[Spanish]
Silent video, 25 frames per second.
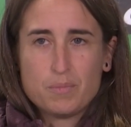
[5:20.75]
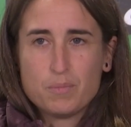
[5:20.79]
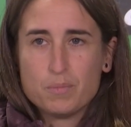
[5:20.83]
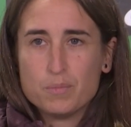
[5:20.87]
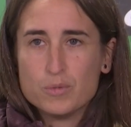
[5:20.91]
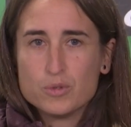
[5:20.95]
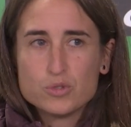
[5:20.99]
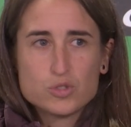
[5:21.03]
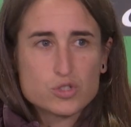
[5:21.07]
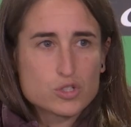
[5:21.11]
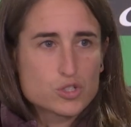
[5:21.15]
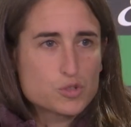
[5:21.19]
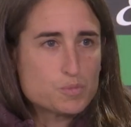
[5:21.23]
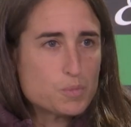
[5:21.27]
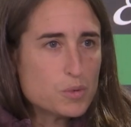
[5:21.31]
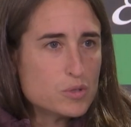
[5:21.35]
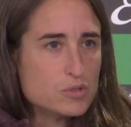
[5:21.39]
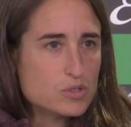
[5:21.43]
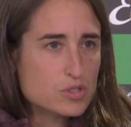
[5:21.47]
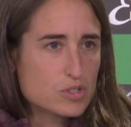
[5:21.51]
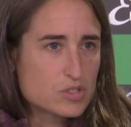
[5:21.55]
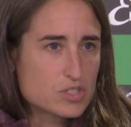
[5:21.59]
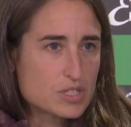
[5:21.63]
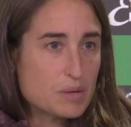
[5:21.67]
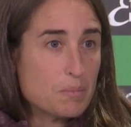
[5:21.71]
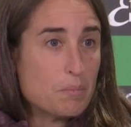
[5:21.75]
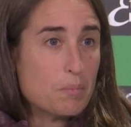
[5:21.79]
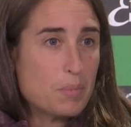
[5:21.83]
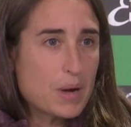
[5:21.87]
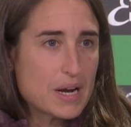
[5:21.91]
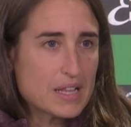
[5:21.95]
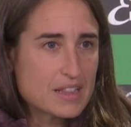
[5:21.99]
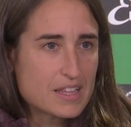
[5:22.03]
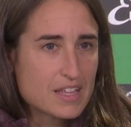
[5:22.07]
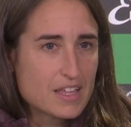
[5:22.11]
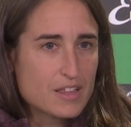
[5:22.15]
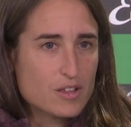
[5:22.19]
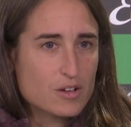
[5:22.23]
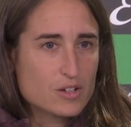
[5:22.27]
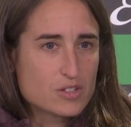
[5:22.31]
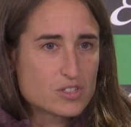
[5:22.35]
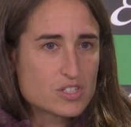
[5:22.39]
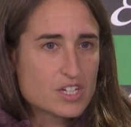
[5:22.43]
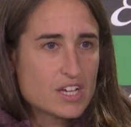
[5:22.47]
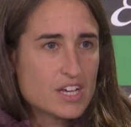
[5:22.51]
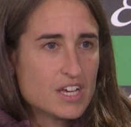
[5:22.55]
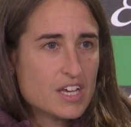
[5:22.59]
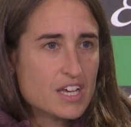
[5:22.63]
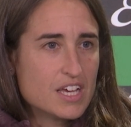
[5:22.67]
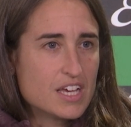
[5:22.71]
muchos puntos en
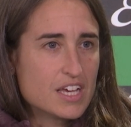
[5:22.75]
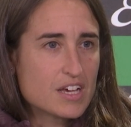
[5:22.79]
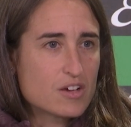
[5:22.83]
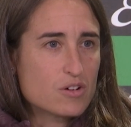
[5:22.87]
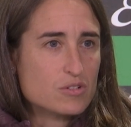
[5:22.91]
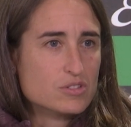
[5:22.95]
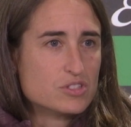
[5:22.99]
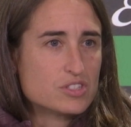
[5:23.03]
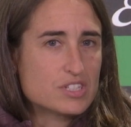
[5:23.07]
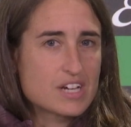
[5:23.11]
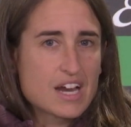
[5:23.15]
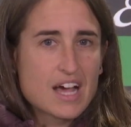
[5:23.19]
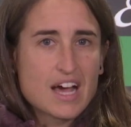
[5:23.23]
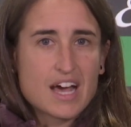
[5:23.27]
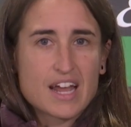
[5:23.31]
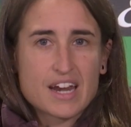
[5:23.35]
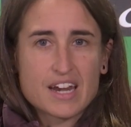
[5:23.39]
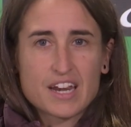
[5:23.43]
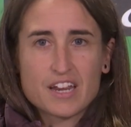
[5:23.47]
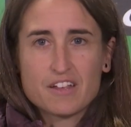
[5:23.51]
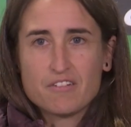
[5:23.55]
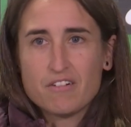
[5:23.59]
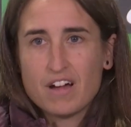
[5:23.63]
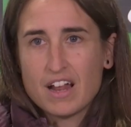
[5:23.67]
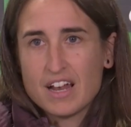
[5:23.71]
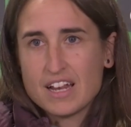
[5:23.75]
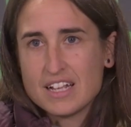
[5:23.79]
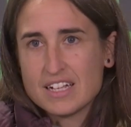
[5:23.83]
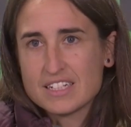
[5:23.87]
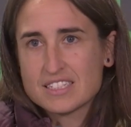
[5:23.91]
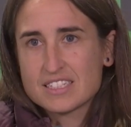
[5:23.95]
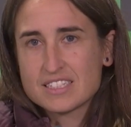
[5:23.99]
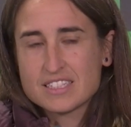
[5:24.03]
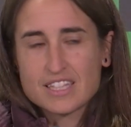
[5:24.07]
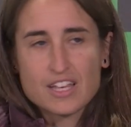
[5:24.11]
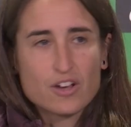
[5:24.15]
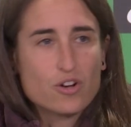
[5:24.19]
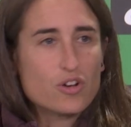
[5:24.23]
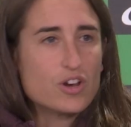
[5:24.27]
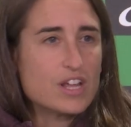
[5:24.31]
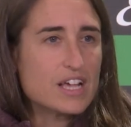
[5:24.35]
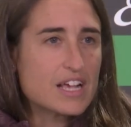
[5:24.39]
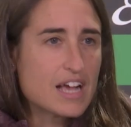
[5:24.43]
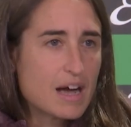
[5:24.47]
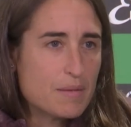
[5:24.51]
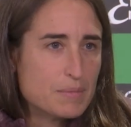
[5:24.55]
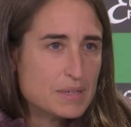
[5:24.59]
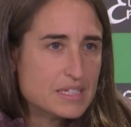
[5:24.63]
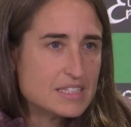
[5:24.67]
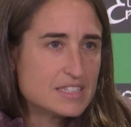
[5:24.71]
partidos contra rivales
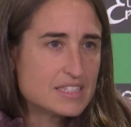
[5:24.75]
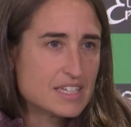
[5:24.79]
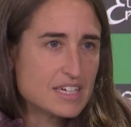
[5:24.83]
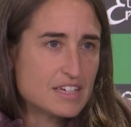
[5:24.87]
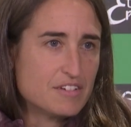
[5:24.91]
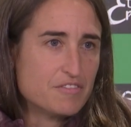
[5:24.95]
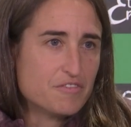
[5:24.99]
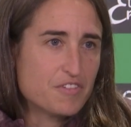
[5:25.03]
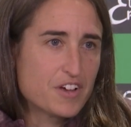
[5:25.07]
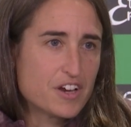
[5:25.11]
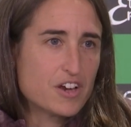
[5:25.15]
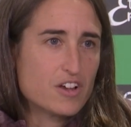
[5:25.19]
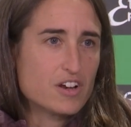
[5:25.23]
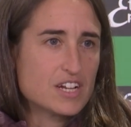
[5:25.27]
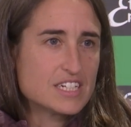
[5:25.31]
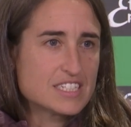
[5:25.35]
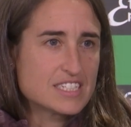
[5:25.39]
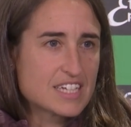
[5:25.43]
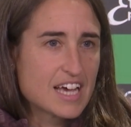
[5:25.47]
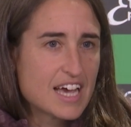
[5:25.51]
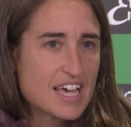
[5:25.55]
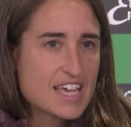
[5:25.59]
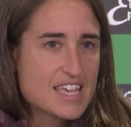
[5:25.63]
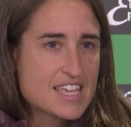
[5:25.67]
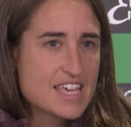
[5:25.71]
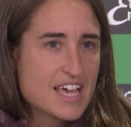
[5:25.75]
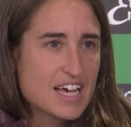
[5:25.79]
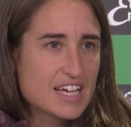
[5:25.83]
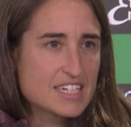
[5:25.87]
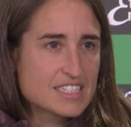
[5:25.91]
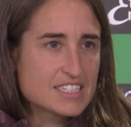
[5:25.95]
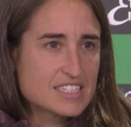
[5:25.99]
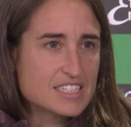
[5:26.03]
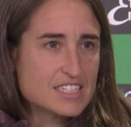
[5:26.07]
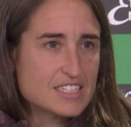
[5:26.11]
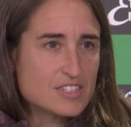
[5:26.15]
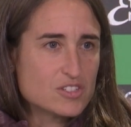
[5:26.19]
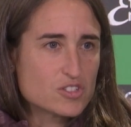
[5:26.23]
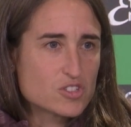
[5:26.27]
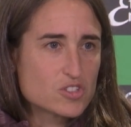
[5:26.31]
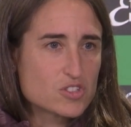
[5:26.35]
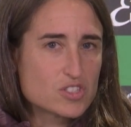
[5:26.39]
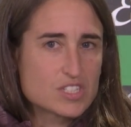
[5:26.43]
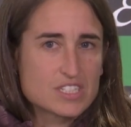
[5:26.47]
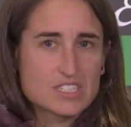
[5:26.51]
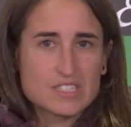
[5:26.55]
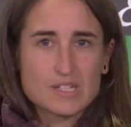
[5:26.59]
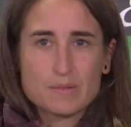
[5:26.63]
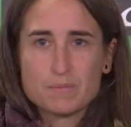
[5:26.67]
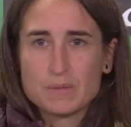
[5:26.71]
teóricamente inferiores a ellas y
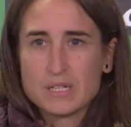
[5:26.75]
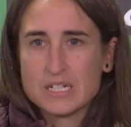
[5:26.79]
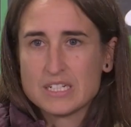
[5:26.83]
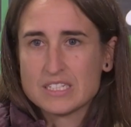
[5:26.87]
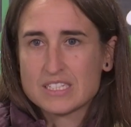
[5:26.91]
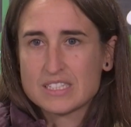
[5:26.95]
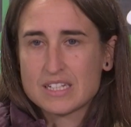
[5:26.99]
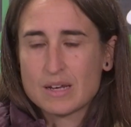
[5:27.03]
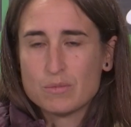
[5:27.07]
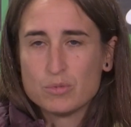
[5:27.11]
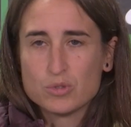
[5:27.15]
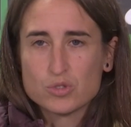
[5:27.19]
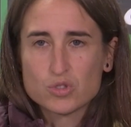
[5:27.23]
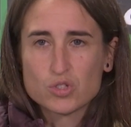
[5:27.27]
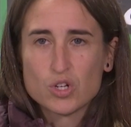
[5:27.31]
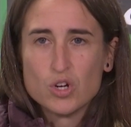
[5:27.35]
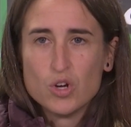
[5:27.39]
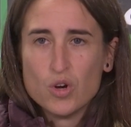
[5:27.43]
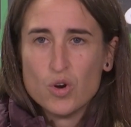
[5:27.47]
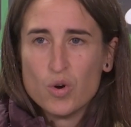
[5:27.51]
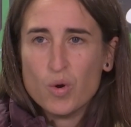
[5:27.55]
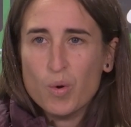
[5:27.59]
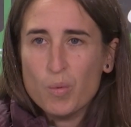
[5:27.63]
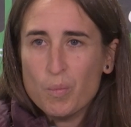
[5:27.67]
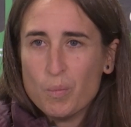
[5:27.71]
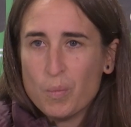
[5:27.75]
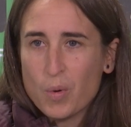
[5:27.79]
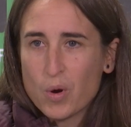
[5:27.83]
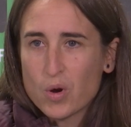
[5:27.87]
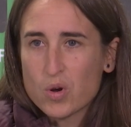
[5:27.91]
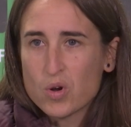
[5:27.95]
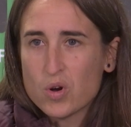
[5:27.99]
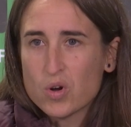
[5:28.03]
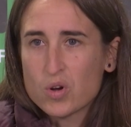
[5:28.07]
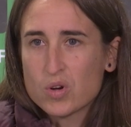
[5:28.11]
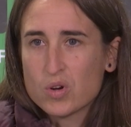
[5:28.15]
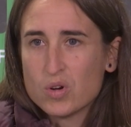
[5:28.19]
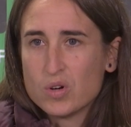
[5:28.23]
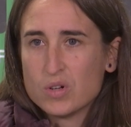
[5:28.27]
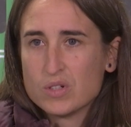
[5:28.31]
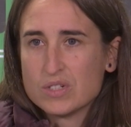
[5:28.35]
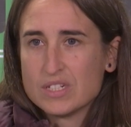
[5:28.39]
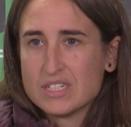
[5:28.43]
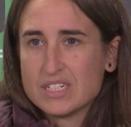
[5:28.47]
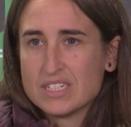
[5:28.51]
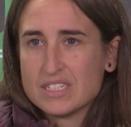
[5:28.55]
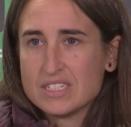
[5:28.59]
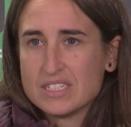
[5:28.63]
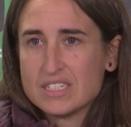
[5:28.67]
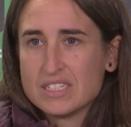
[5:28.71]
nosotros también estamos un poco
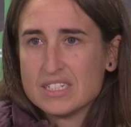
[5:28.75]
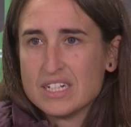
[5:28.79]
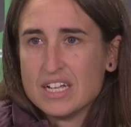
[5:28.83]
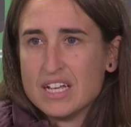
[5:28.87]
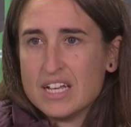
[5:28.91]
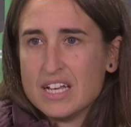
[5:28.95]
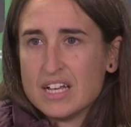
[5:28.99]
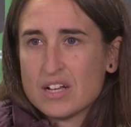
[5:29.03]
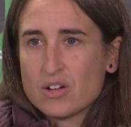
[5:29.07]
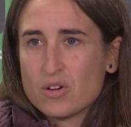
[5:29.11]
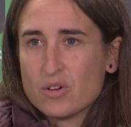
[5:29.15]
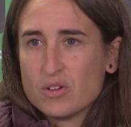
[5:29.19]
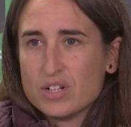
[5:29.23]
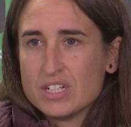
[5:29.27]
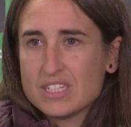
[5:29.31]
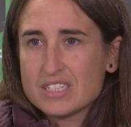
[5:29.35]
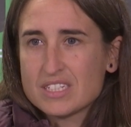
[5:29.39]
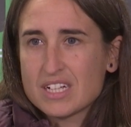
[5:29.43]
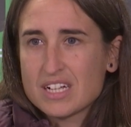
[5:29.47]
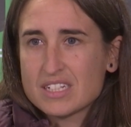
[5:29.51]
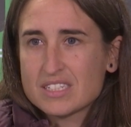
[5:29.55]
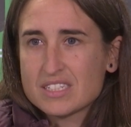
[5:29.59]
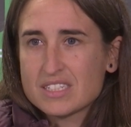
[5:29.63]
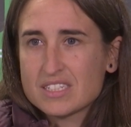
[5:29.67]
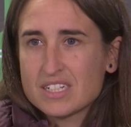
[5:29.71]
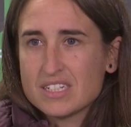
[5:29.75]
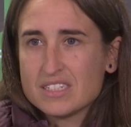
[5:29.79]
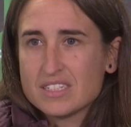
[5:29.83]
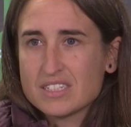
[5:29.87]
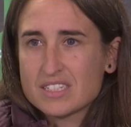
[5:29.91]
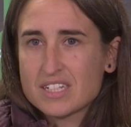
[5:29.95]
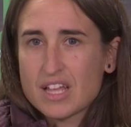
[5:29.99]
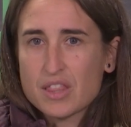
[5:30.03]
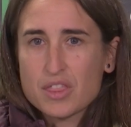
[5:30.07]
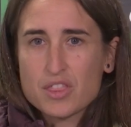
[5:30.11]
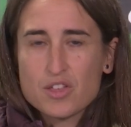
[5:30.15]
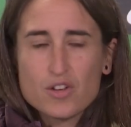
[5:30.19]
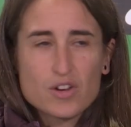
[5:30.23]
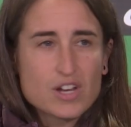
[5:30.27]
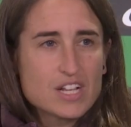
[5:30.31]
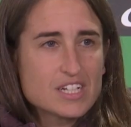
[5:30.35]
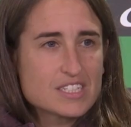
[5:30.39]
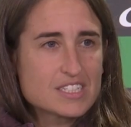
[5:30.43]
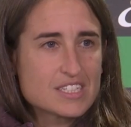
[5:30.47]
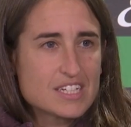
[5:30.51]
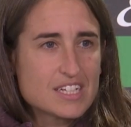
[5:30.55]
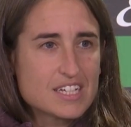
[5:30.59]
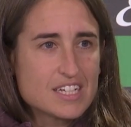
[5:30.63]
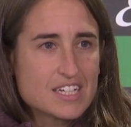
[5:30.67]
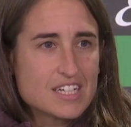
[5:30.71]
con con esas
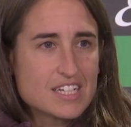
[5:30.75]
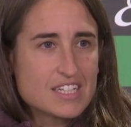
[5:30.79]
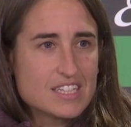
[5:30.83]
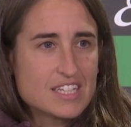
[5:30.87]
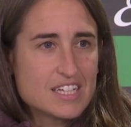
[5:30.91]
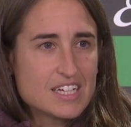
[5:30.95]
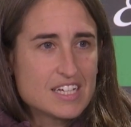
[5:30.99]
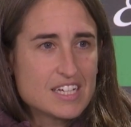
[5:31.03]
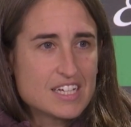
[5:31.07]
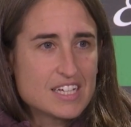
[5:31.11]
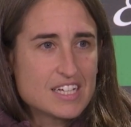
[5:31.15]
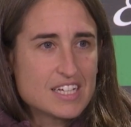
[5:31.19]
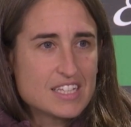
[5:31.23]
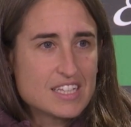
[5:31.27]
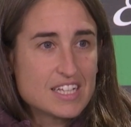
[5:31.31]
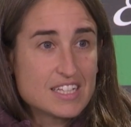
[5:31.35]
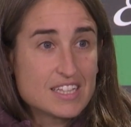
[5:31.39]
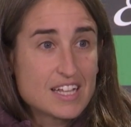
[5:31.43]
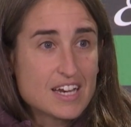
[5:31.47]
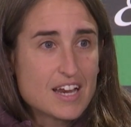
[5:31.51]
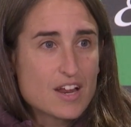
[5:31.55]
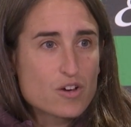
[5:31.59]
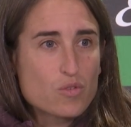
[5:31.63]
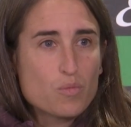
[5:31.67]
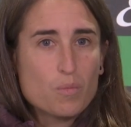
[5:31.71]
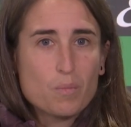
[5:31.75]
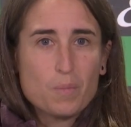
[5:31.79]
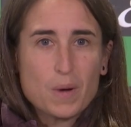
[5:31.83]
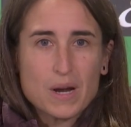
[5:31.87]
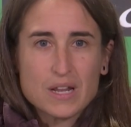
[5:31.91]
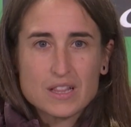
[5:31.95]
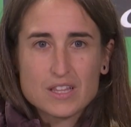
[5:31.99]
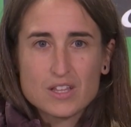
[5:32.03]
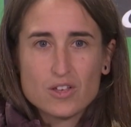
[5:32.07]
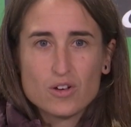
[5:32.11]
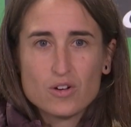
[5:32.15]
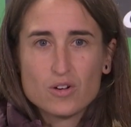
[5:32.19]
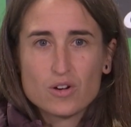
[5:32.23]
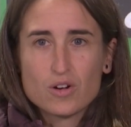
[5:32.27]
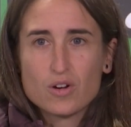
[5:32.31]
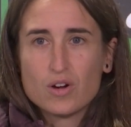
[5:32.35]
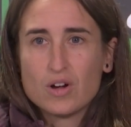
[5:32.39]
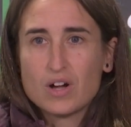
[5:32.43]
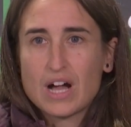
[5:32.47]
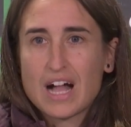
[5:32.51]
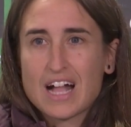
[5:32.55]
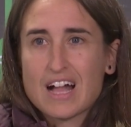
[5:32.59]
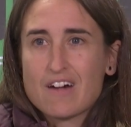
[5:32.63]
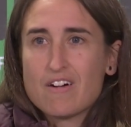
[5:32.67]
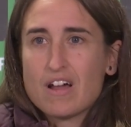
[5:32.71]
sensaciones de, tener un
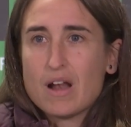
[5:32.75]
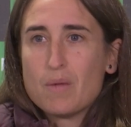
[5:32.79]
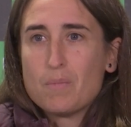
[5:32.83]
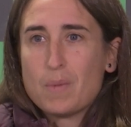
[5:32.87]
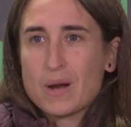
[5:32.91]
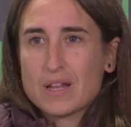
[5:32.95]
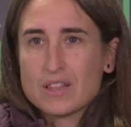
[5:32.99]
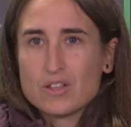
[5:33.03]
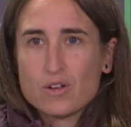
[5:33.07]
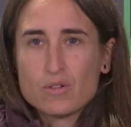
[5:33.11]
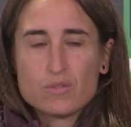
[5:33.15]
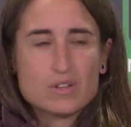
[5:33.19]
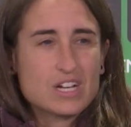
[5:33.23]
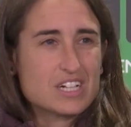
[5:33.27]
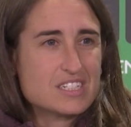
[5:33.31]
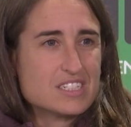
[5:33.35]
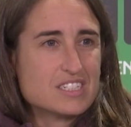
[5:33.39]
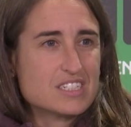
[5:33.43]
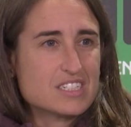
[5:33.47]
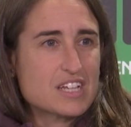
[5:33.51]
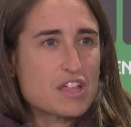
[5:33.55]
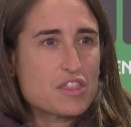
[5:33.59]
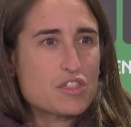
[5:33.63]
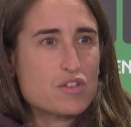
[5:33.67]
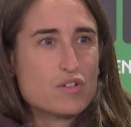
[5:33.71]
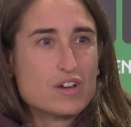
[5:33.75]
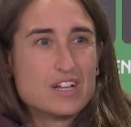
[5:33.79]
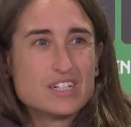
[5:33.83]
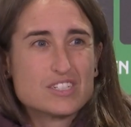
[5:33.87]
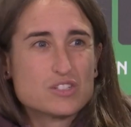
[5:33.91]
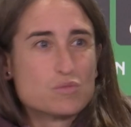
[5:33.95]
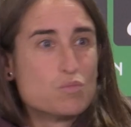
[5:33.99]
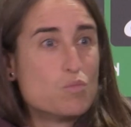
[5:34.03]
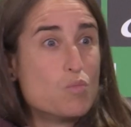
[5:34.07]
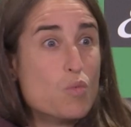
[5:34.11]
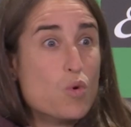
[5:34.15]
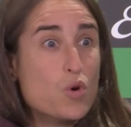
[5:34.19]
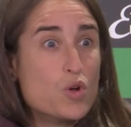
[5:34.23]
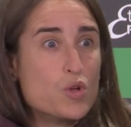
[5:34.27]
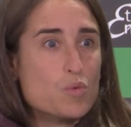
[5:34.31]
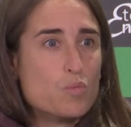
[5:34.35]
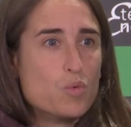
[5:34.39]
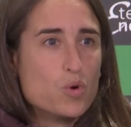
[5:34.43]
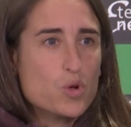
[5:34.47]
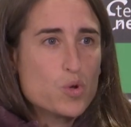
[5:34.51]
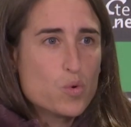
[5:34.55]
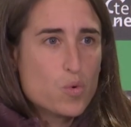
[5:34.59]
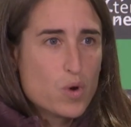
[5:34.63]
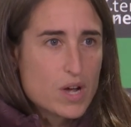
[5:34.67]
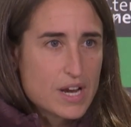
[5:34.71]
partido, acaba el partido con unas sensaciones muy,
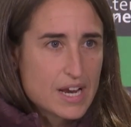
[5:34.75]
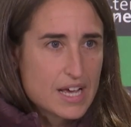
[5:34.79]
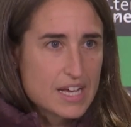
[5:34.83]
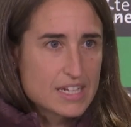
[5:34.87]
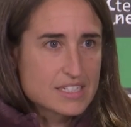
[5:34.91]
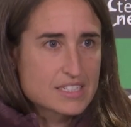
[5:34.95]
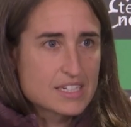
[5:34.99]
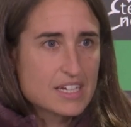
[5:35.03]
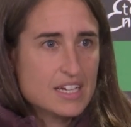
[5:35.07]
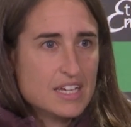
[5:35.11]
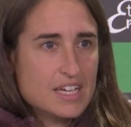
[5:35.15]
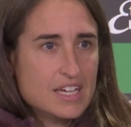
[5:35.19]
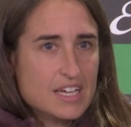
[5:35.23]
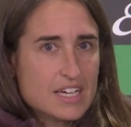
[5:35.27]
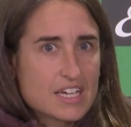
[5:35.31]
muy buenas,